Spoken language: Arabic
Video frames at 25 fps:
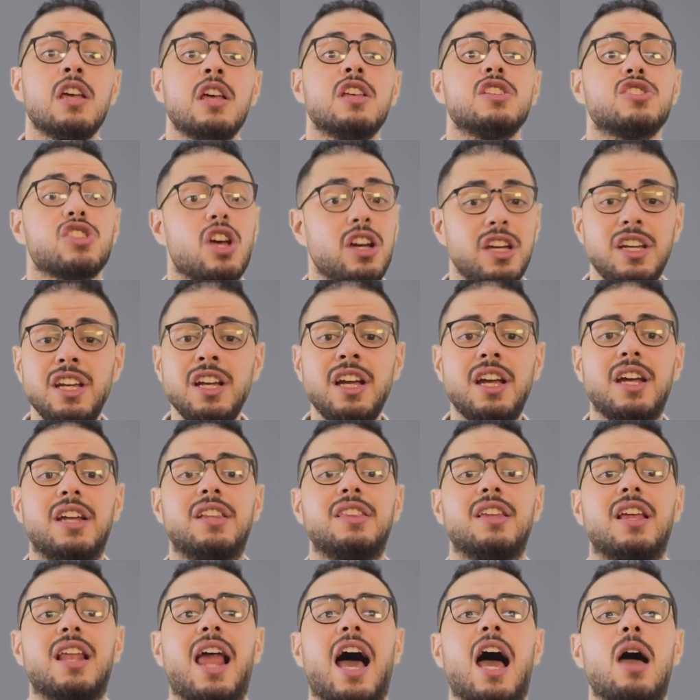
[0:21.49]
صحيح
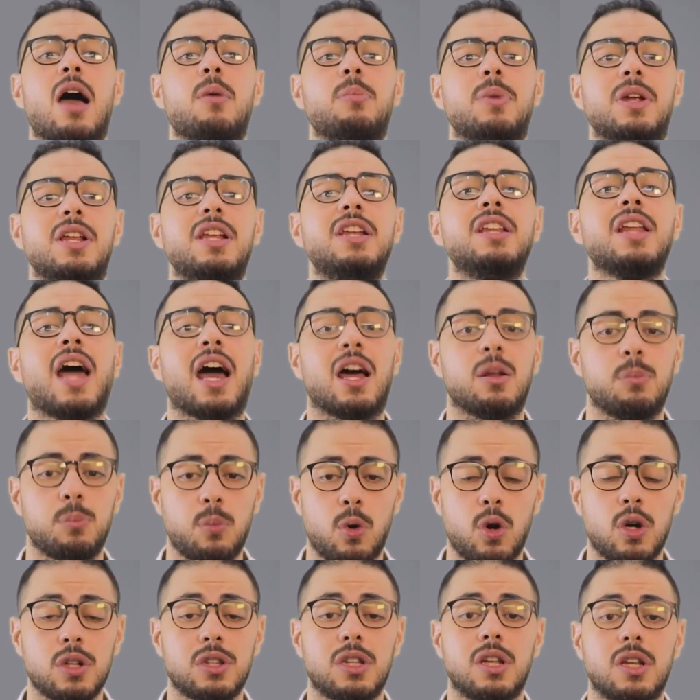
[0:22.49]
إن العاملين عن
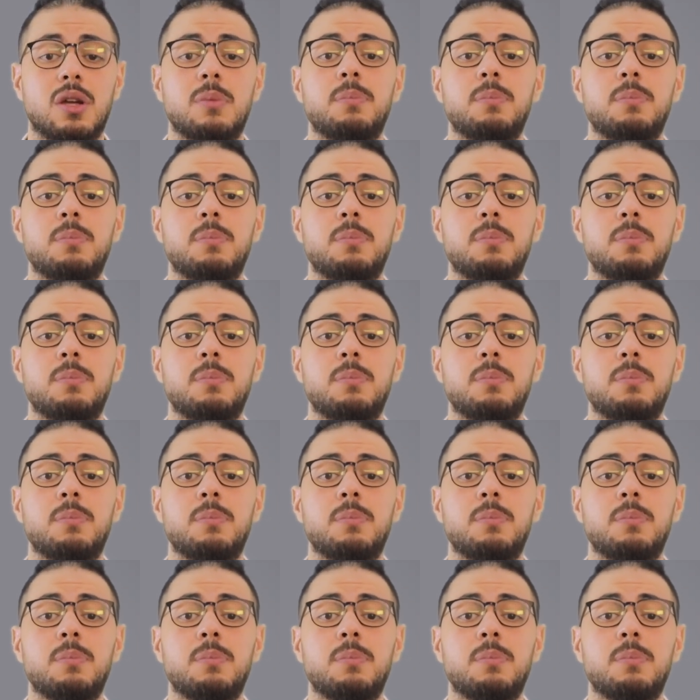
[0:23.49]
بعد